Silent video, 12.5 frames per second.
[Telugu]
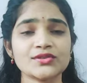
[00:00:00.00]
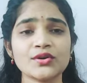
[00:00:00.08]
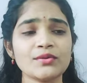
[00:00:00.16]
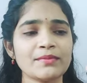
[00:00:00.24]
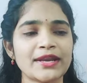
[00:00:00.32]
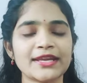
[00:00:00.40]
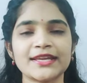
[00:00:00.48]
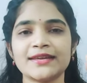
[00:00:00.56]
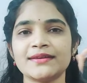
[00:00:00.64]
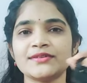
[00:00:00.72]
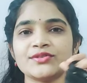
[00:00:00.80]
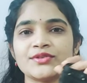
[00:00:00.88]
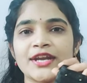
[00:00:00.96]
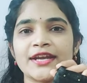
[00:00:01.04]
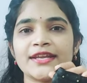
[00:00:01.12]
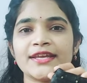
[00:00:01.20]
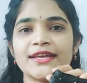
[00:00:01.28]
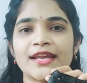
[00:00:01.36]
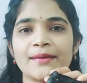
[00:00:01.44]
సో మనకి
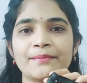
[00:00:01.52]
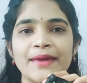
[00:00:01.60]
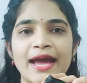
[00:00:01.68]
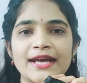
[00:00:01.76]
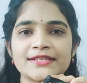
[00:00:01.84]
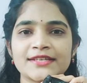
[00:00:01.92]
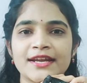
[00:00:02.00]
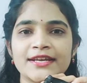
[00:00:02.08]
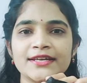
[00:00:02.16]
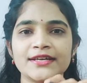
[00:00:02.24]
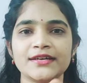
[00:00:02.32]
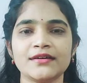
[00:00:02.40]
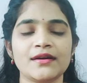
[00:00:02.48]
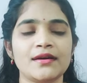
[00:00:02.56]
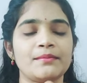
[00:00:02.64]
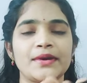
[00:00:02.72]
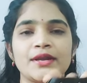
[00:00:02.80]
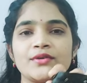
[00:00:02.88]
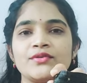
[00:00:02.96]
చూడండి ఇలా బ్యాక్ సైడ్
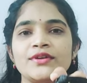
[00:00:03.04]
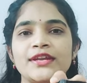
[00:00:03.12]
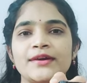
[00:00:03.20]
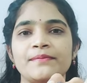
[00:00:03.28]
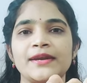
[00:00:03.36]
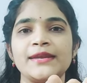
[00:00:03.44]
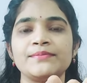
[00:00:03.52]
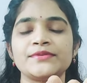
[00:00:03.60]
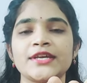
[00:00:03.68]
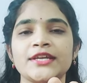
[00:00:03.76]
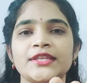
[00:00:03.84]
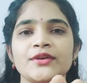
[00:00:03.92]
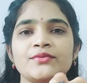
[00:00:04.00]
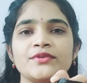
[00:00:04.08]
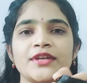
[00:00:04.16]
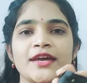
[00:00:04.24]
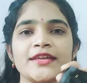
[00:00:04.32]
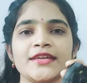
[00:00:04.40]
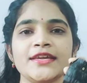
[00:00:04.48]
మనకు ఇలా క్లిప్స్ అయితే
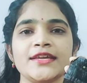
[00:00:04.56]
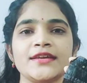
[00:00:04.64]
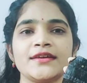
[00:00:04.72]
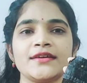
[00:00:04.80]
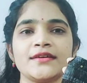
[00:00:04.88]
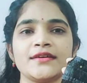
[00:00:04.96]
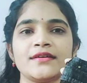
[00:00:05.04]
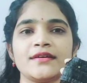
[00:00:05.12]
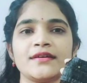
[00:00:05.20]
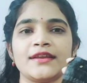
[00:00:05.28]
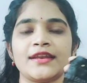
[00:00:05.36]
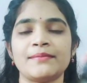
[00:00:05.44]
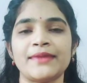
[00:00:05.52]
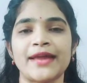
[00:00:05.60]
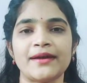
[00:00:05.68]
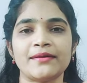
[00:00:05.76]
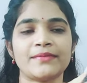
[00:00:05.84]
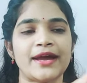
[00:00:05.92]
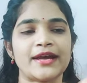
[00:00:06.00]
ఉంటాయి ఇలా
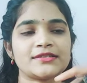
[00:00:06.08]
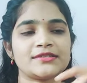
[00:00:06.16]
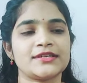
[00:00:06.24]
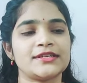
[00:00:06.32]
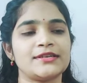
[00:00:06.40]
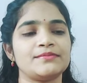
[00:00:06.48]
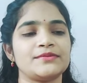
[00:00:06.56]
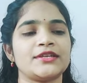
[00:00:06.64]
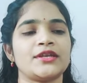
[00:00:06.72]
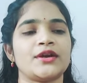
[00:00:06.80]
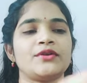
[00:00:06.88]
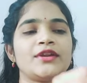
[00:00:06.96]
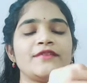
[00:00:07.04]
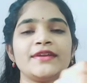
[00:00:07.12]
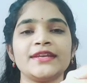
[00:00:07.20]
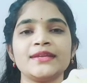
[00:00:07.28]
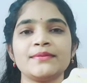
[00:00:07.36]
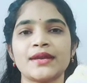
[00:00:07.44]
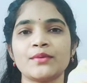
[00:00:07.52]
బ్లాక్ బ్యాక్ సైడ్ క్లిప్స్ అయితే ఉంటాయి
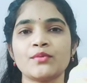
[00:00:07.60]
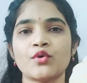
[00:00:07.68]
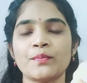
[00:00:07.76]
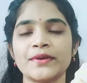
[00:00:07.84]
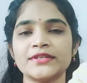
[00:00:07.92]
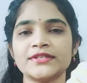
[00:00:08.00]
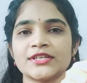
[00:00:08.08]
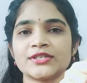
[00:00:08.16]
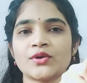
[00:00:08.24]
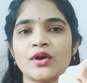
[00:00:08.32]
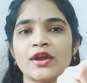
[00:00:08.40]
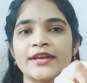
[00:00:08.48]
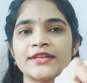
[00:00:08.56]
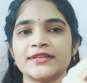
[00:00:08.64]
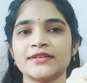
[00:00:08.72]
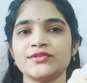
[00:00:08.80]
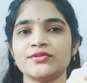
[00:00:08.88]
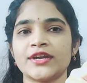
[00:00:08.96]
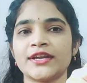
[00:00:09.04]
వీటిని మనం ఓపెన్ చేసుకోవాలంటే
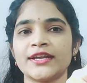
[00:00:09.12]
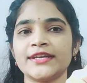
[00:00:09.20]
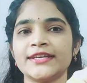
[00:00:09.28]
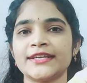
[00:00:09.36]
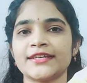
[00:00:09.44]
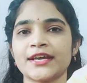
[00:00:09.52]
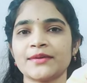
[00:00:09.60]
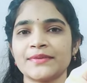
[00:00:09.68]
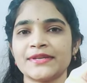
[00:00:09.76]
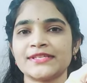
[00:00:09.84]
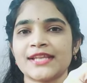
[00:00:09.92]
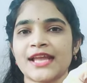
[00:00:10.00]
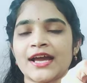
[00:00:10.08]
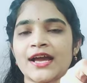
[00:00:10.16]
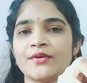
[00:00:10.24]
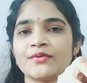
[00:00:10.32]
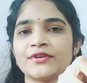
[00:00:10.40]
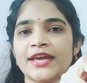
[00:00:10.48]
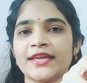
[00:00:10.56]
చూడండి టిక్ టాక్ పిన్స్ లాగా
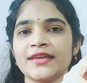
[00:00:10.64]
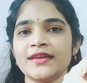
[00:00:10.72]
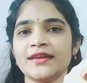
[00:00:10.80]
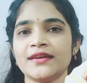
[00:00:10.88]
ఉంటాయి